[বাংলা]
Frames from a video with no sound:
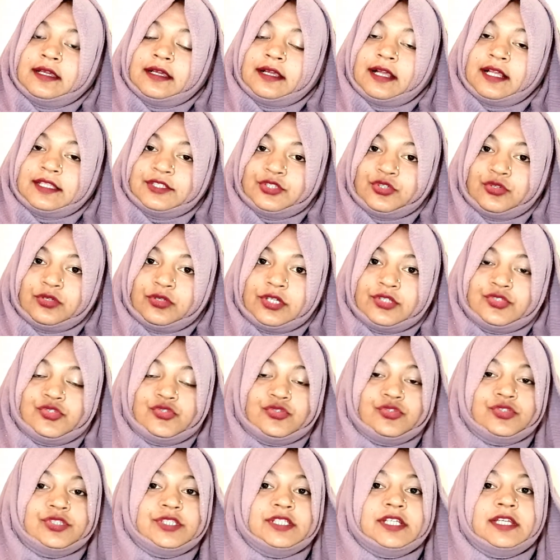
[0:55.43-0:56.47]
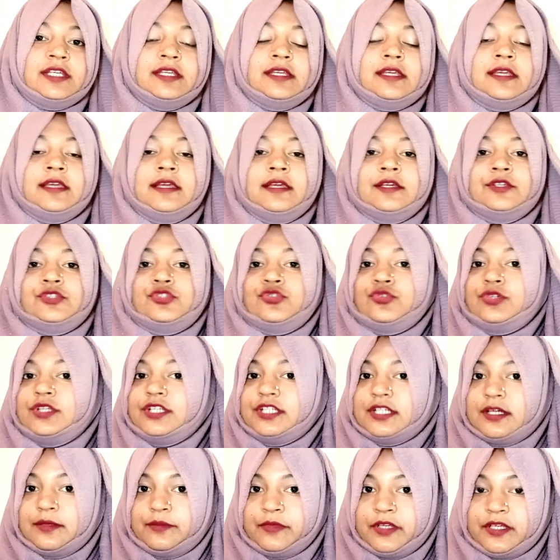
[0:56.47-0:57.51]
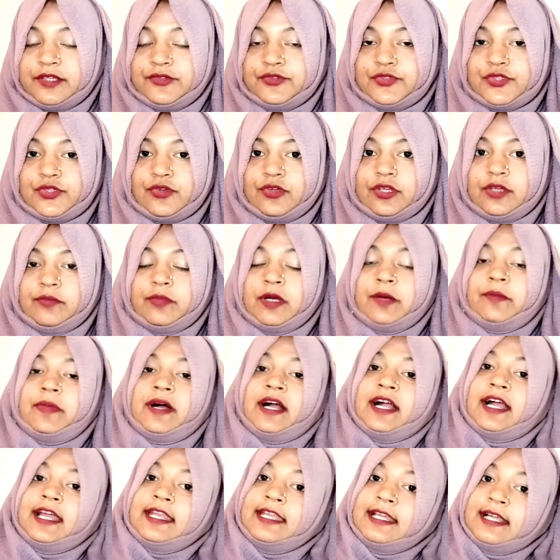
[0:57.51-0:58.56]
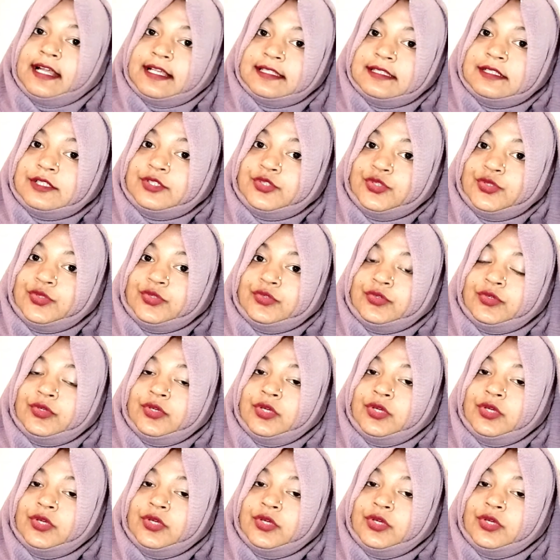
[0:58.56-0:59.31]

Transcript: কাজ করার জন্য যেই ছুরিটা আমরা ইউজ করি বা বাগানে কাজের জন্য